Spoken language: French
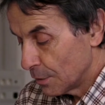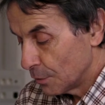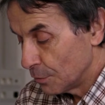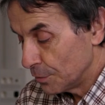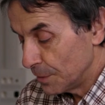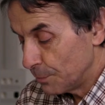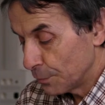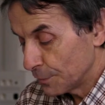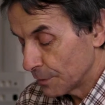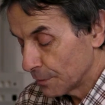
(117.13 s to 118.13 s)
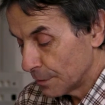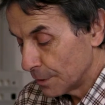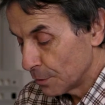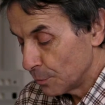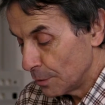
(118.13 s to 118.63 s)
de 10% dans
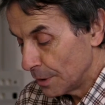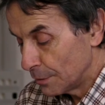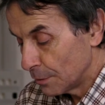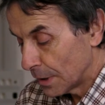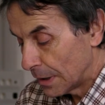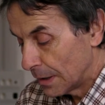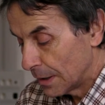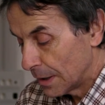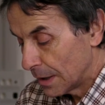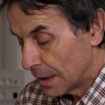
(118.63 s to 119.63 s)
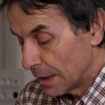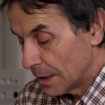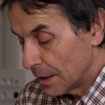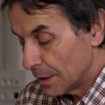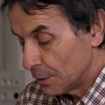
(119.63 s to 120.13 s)
les communes littorales
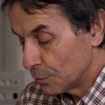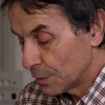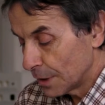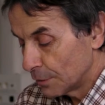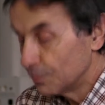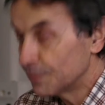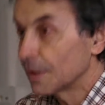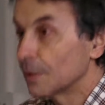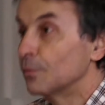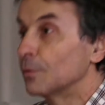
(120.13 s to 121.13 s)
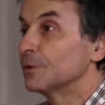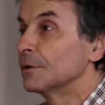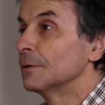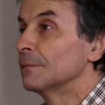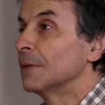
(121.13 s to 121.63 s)
et de 4 ou
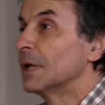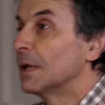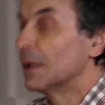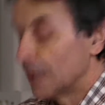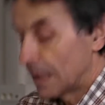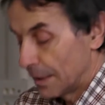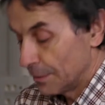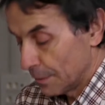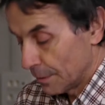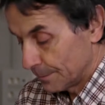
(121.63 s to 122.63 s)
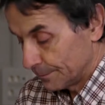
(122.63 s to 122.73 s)
5% ailleurs.